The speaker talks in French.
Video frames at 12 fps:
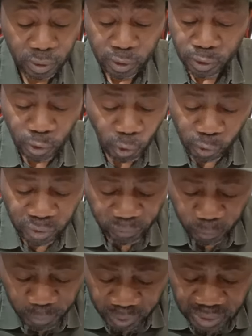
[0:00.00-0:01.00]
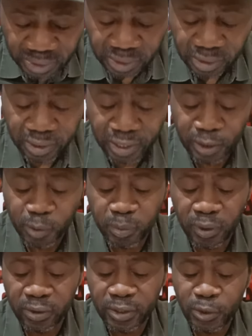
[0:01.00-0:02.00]
non, il faut penser qu'être
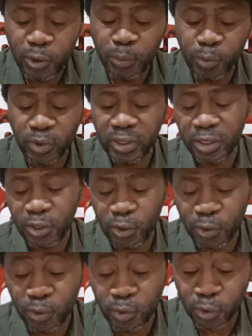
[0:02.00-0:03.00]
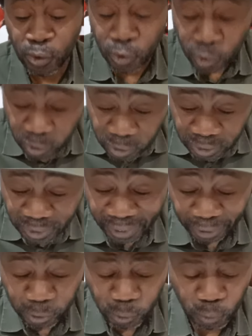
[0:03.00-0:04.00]
blanc est une protection contre la
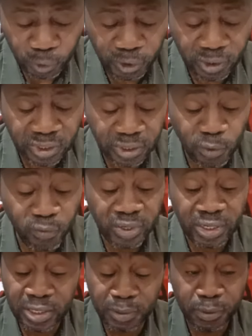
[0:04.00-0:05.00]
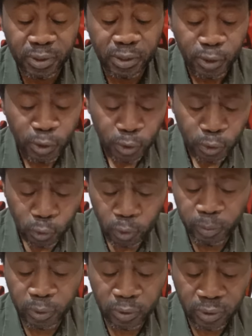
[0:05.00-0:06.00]
résurgence du fascisme. Tout
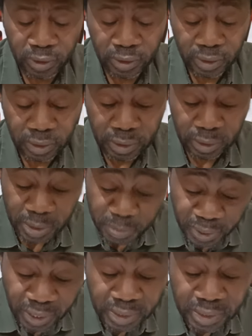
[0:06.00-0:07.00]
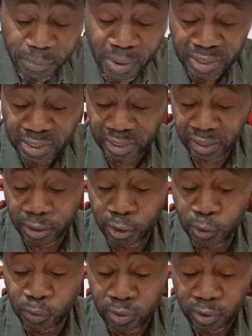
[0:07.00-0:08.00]
le monde est menacé par cette
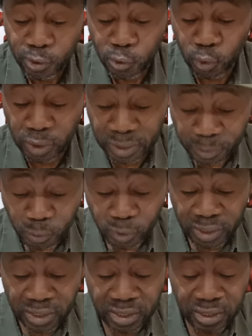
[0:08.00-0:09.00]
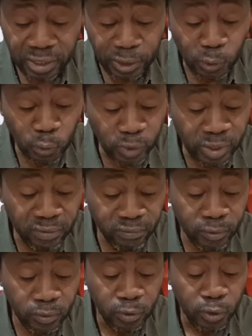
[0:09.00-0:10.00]
agression sur la démocratie et nous
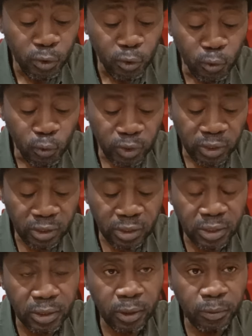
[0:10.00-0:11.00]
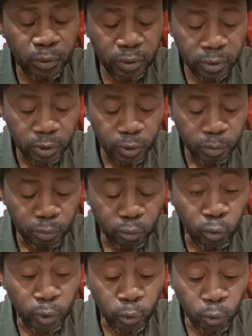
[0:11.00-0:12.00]
devons lutter ensemble
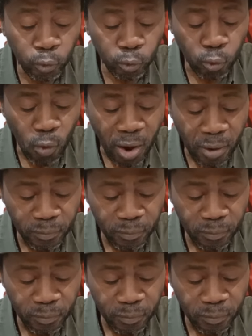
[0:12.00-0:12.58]
pour les hauts droits.